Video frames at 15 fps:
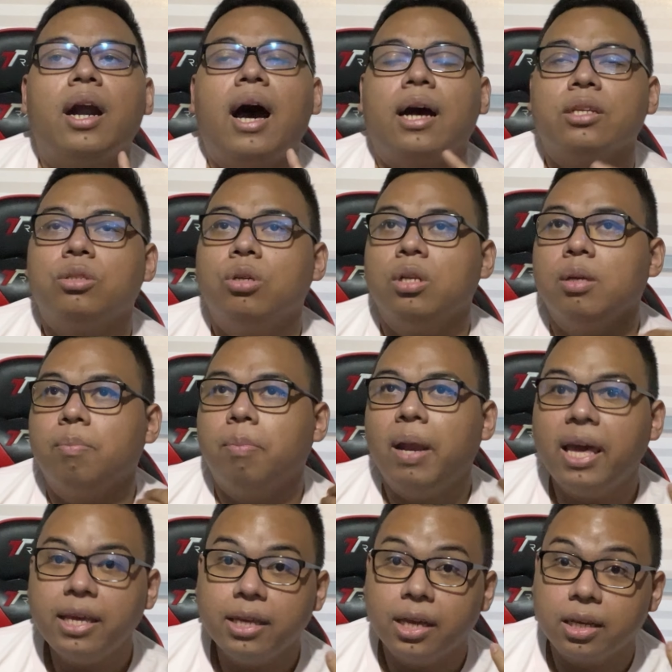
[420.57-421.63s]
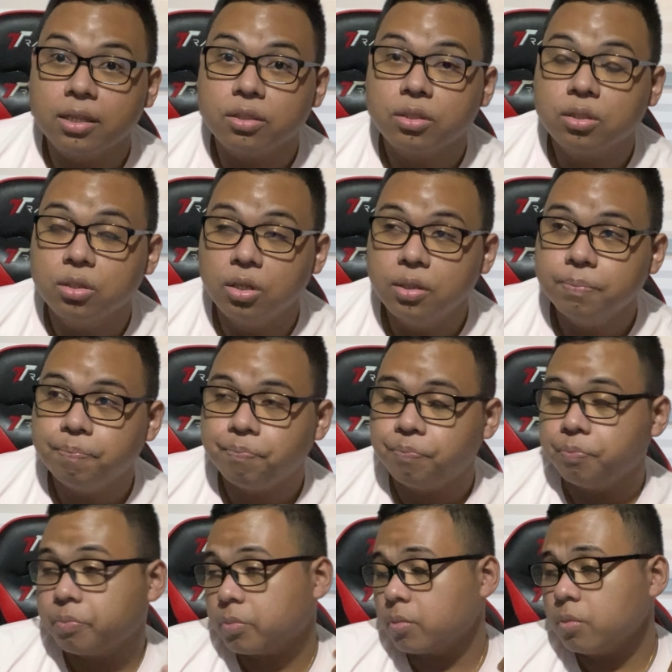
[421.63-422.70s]
actually playing, no?
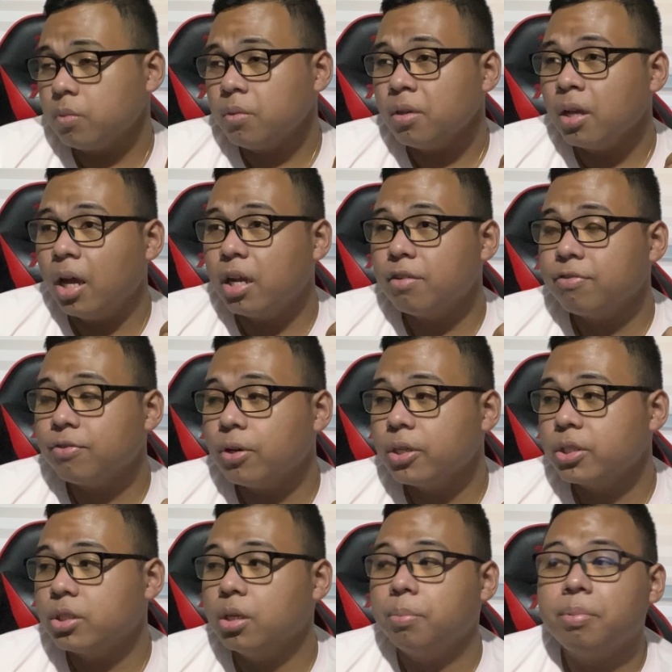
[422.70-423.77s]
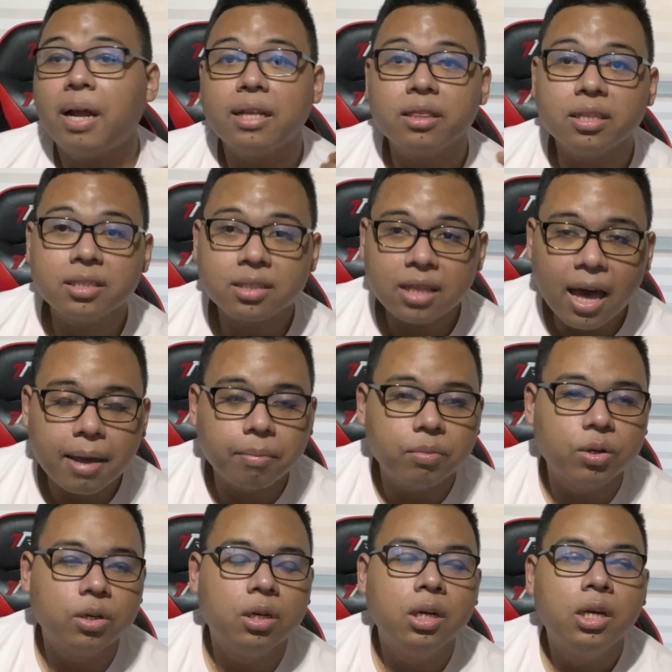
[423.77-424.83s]
And of course, your practice time,
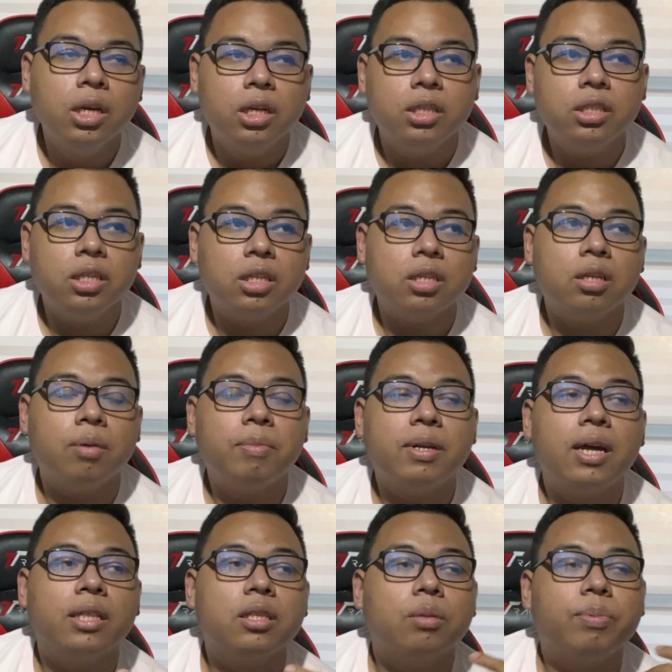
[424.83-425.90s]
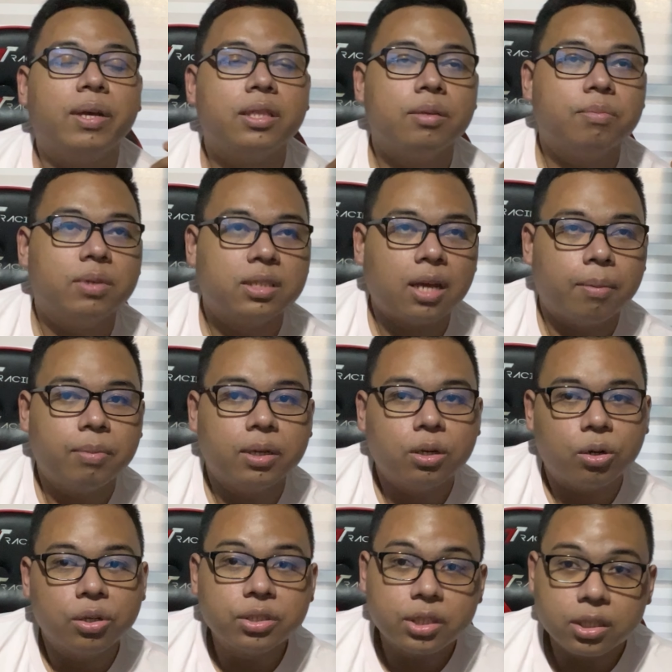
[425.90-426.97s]
no? Hindi rin naman natin pwede masabing
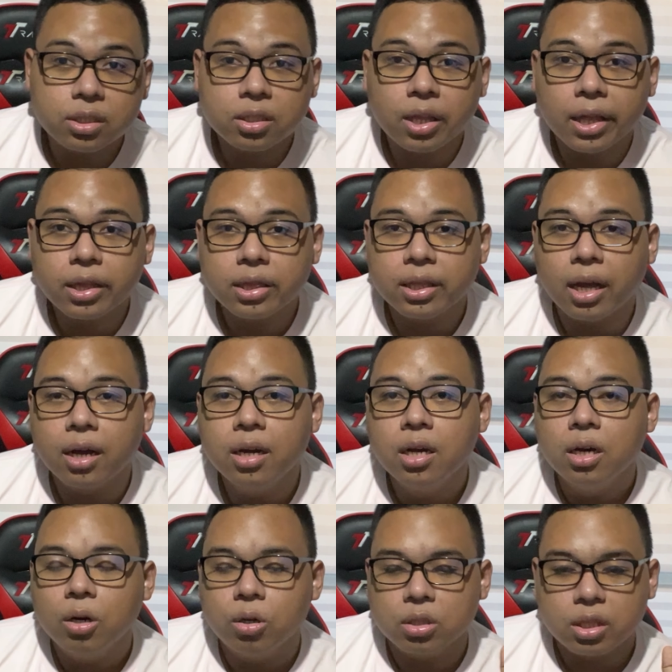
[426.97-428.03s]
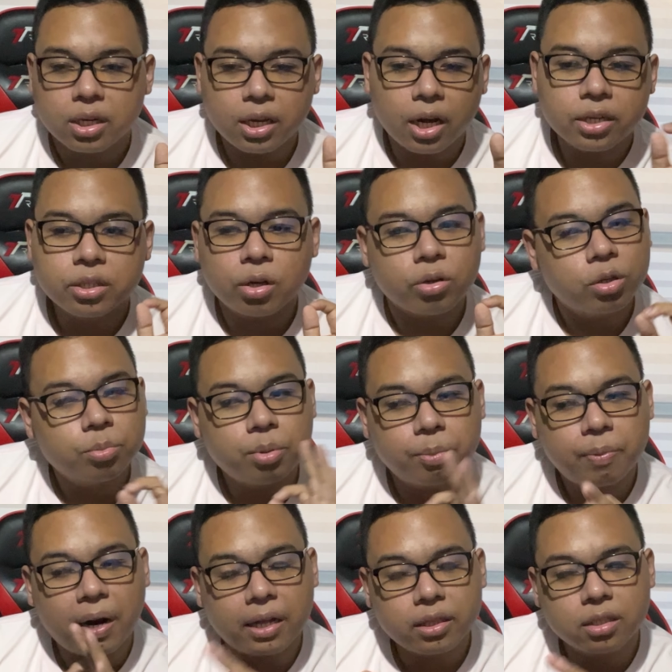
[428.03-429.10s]
consistent na, o 3 hours ako
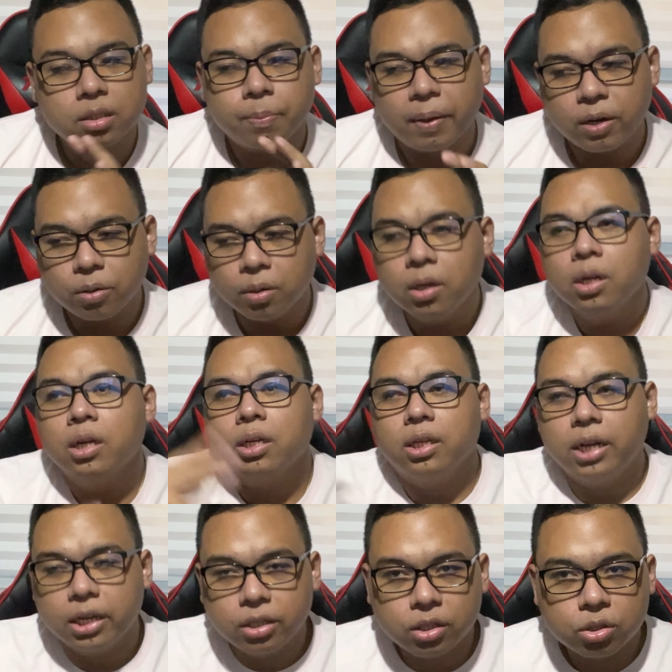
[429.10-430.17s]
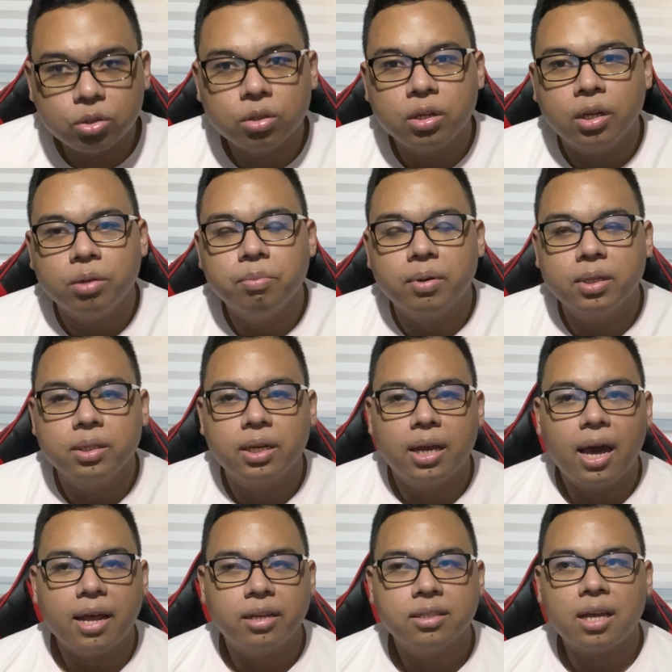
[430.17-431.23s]
nagpa-practice pero ganito na yung
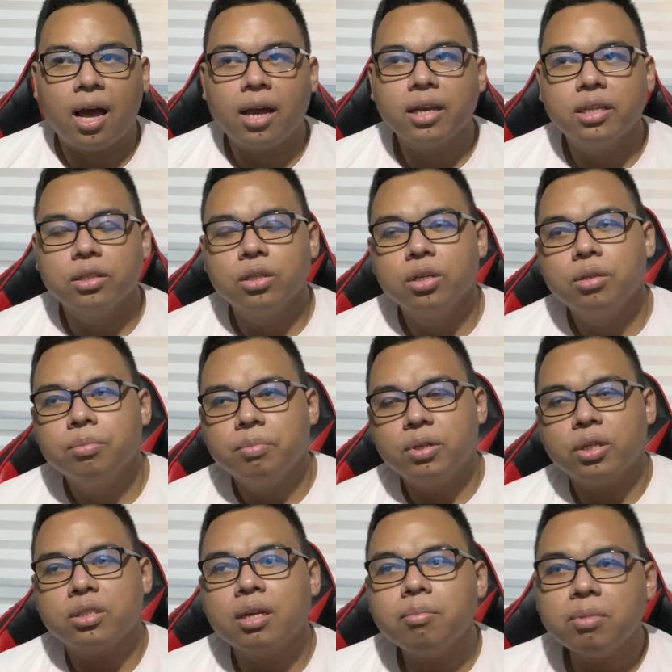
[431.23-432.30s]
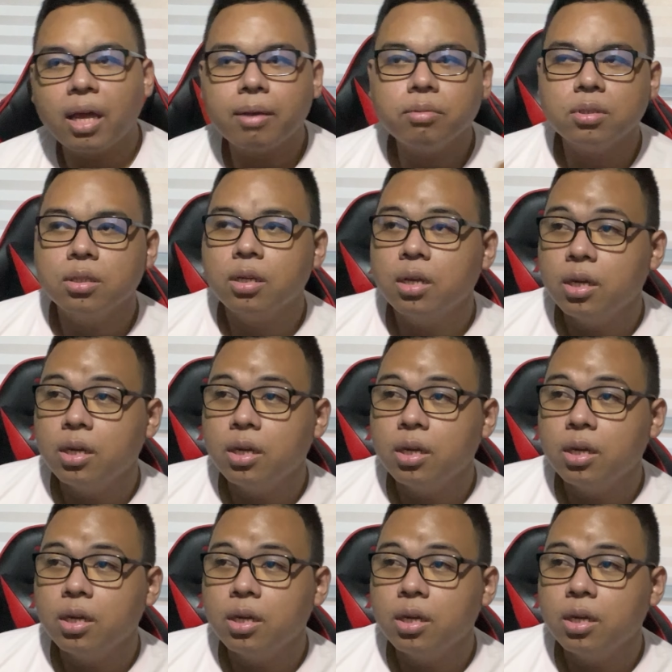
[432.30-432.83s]
mangyayari sa akin, no? Because sometimes,